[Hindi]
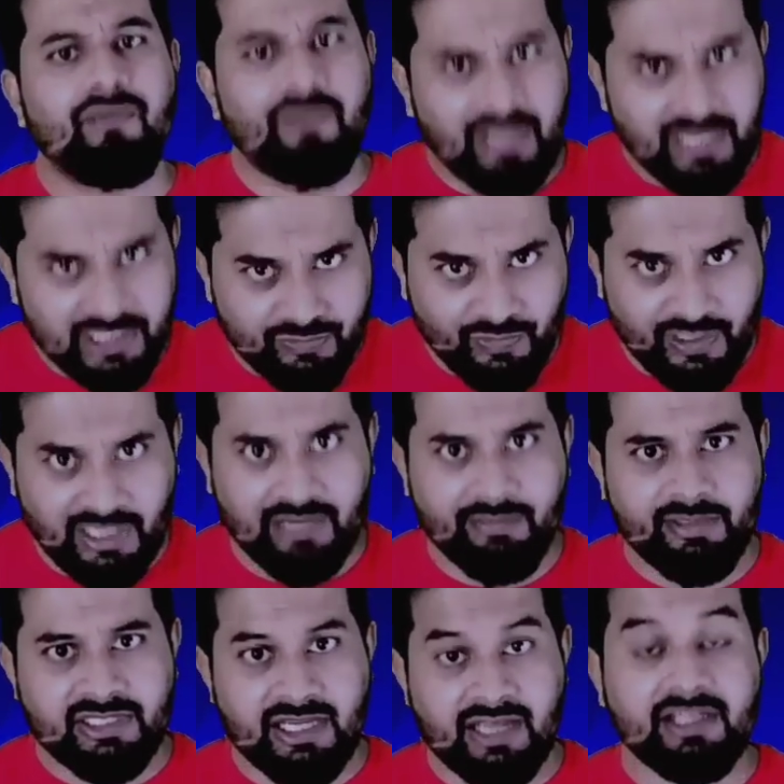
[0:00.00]
फेकसवी के लिए
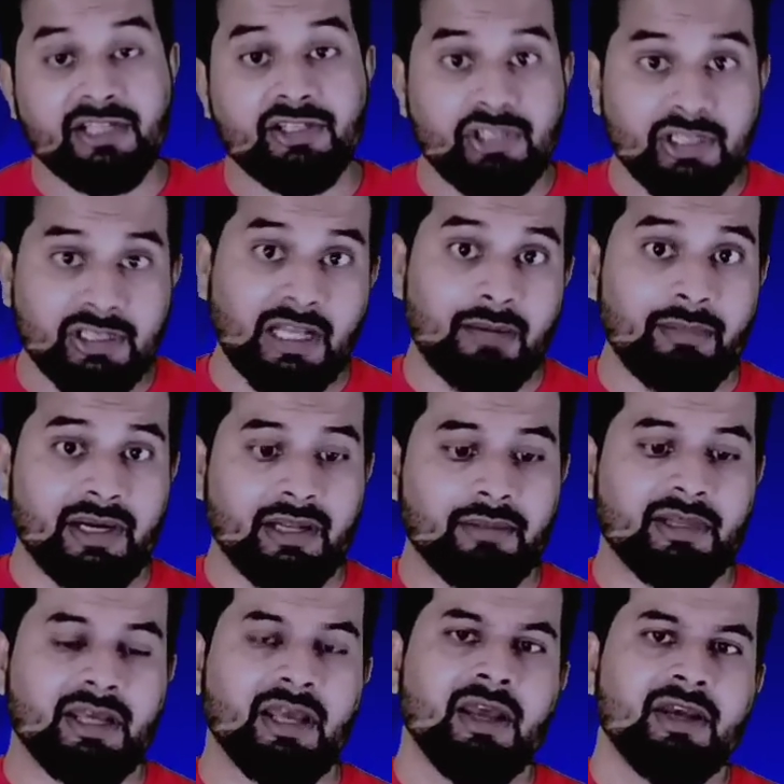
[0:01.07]
बिछाया था शीतल
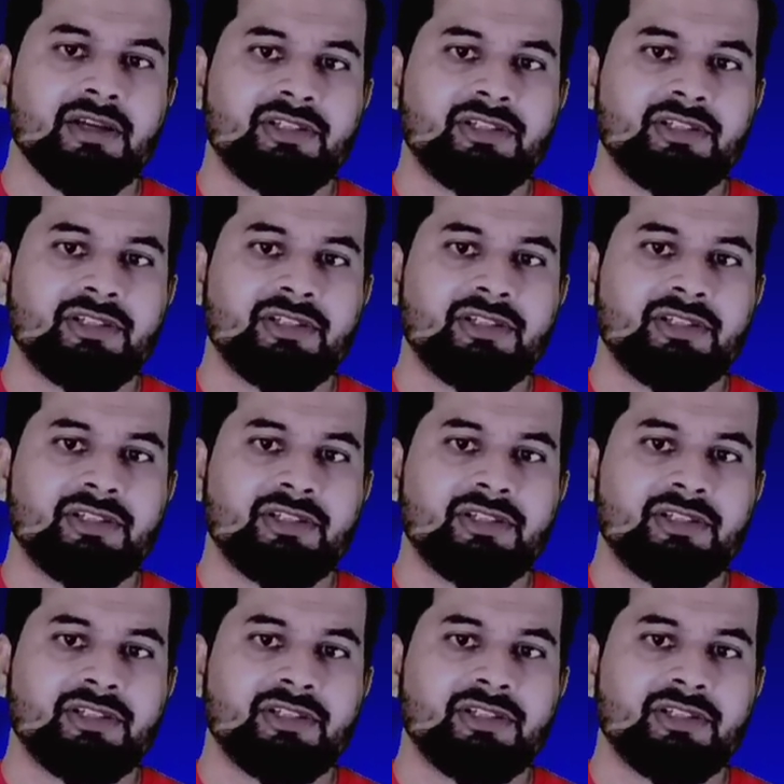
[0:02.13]
मैडम ने